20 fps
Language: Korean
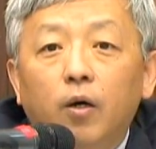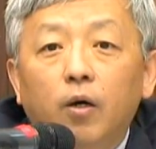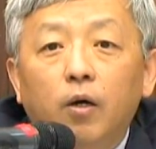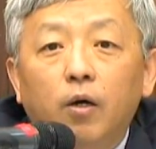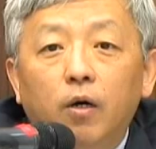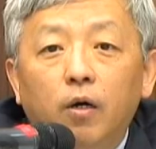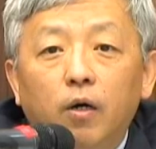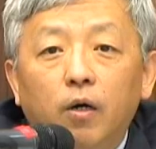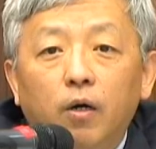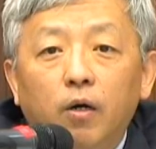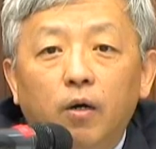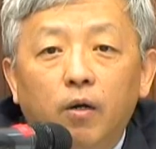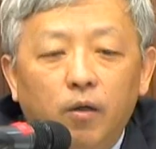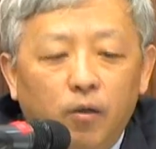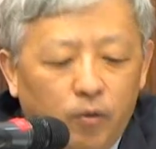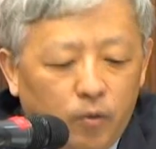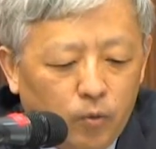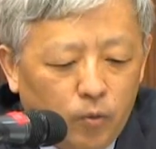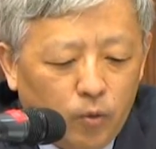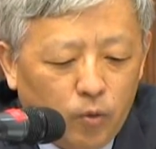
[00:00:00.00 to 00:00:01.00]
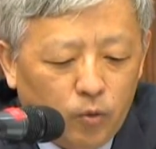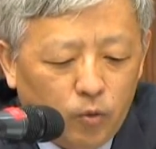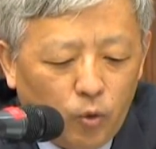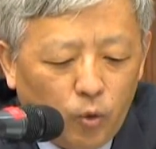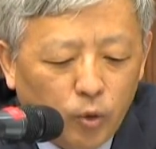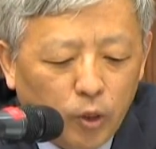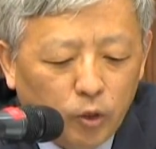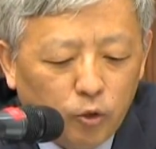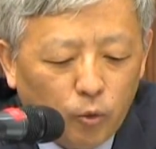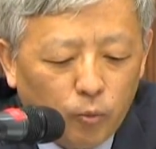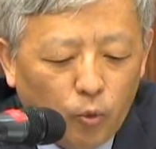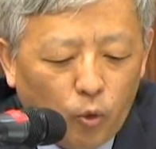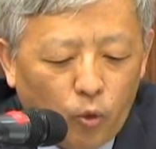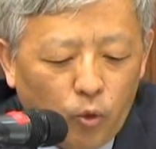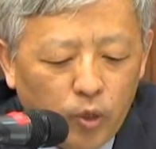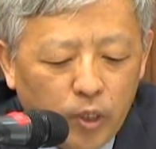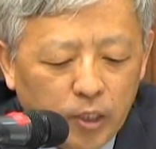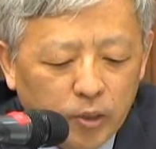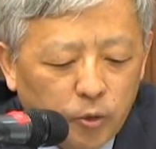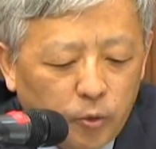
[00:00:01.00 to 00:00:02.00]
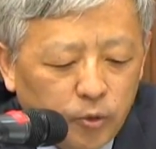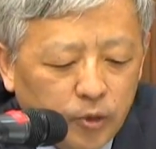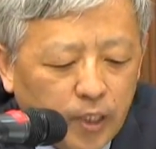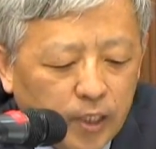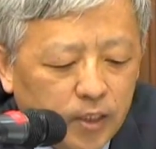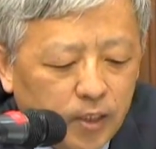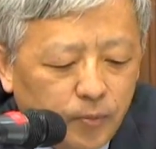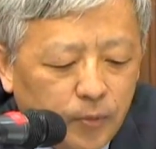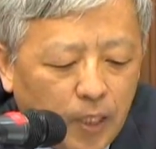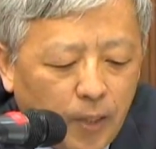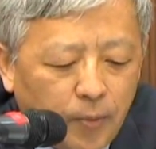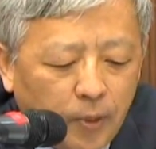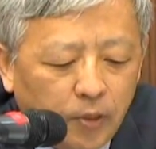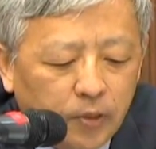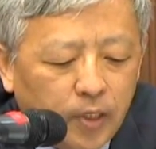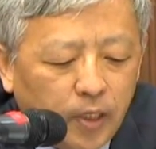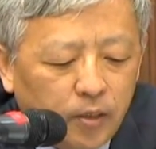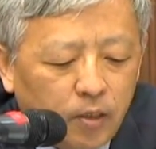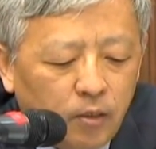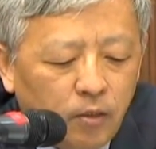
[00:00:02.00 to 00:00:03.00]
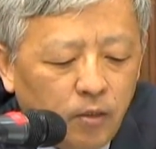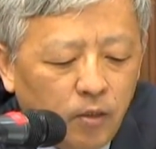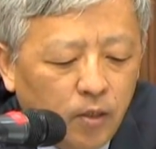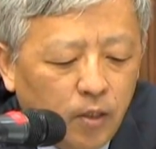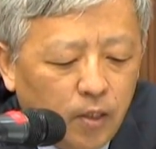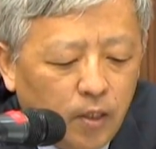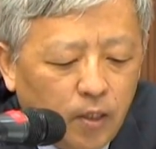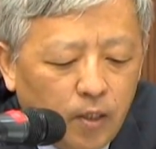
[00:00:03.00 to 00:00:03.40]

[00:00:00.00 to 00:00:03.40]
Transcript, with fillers: 어, 요게 좀 오해 소지가 있습니다만 어쨌든